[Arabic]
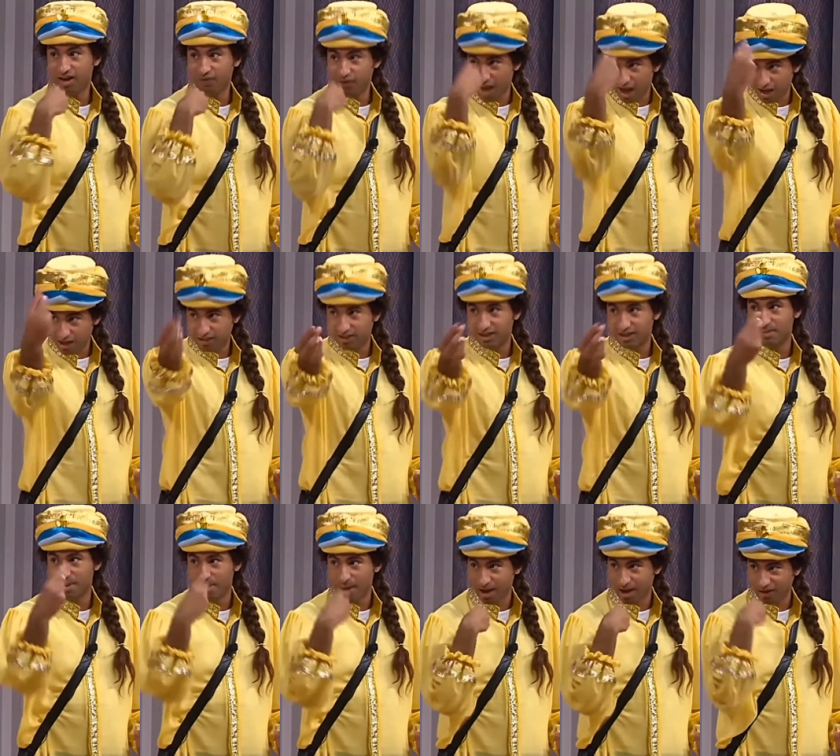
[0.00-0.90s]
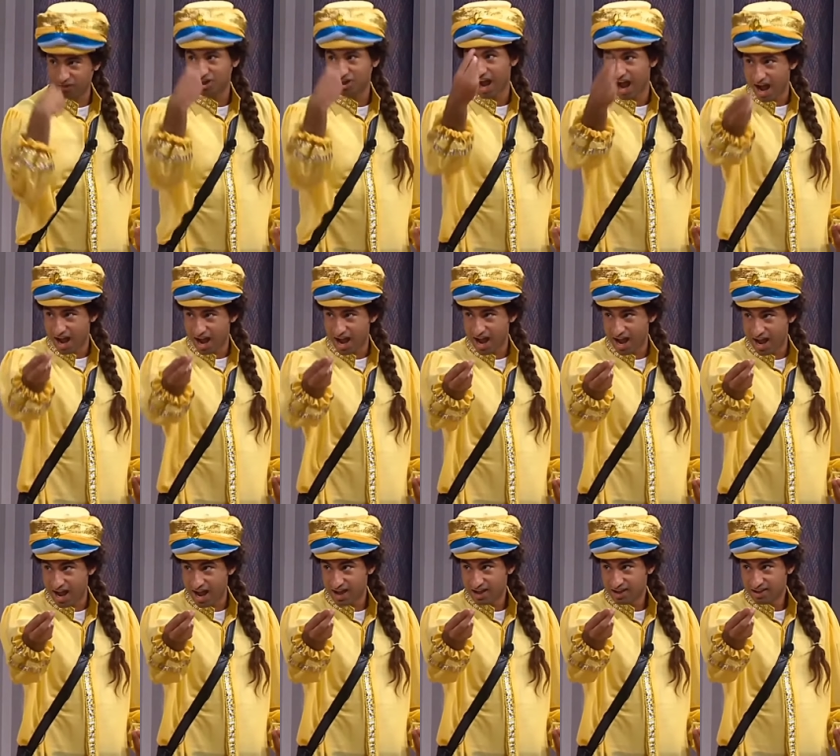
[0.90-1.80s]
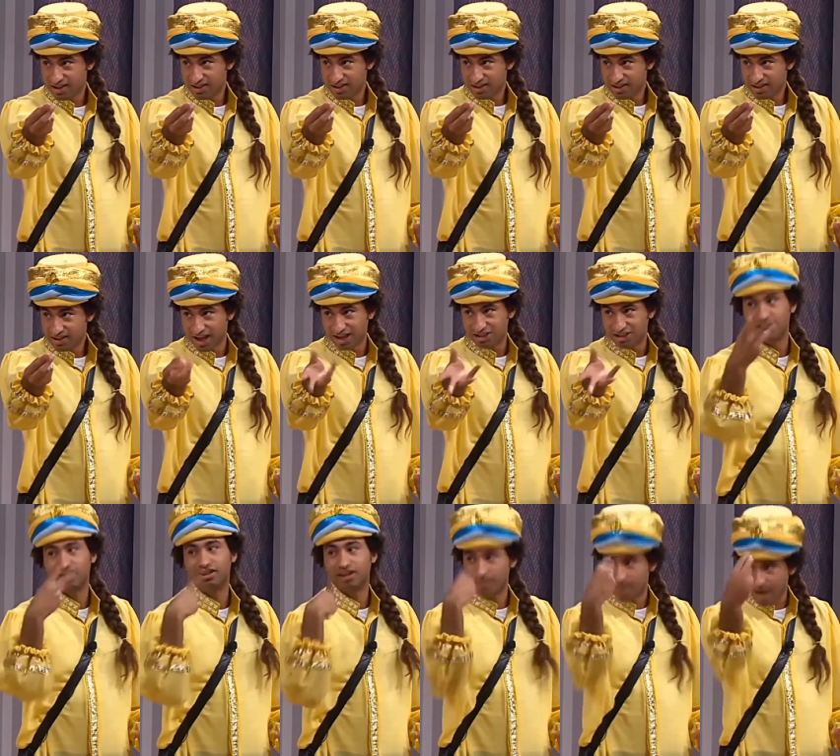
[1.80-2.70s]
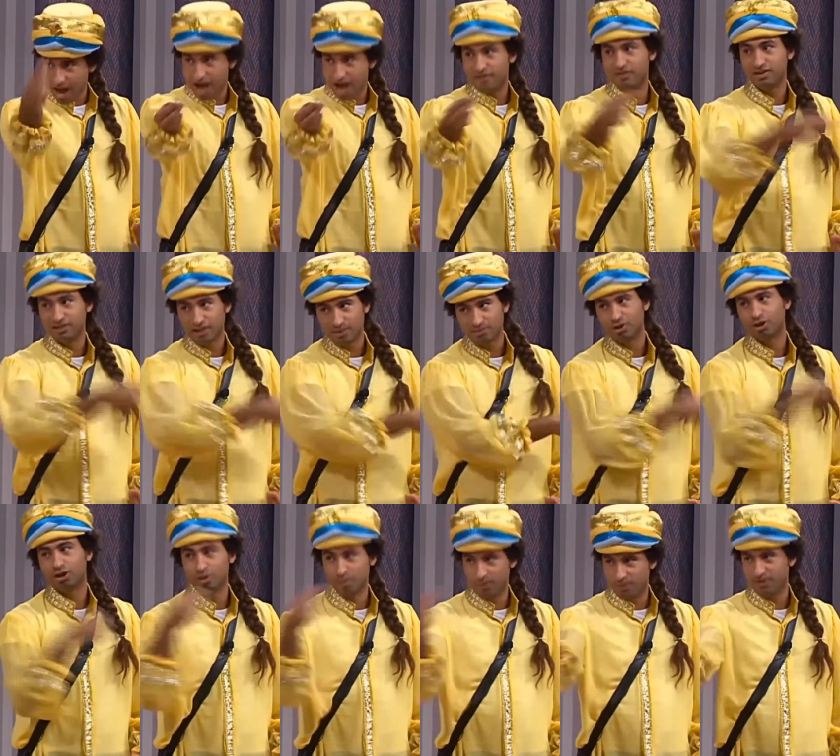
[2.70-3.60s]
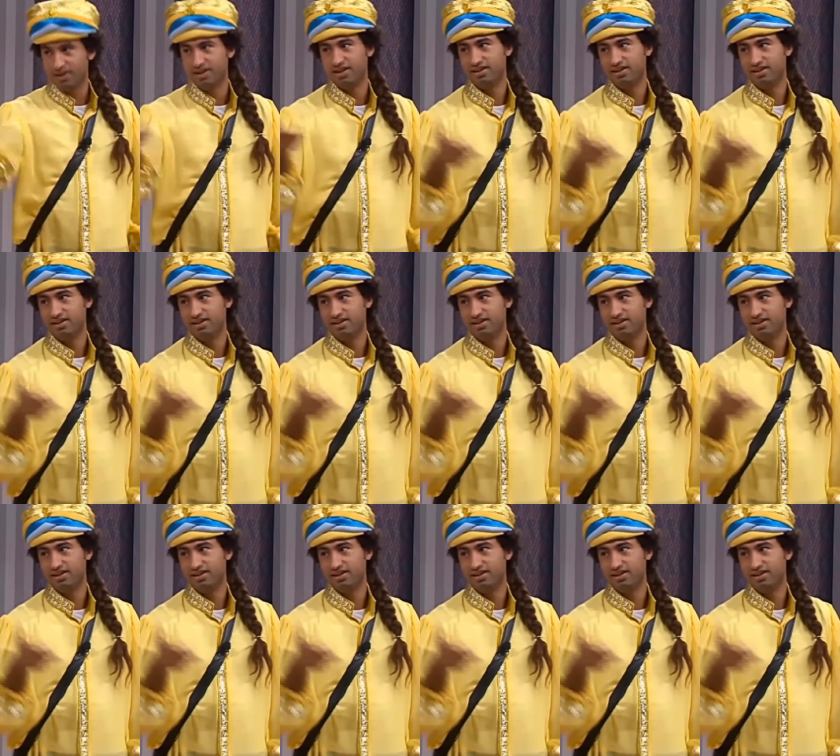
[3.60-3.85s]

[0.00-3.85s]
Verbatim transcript: اعرف الحاجات اللي ما بعرفش احققها عشان تبقى عارف انت بتطلب في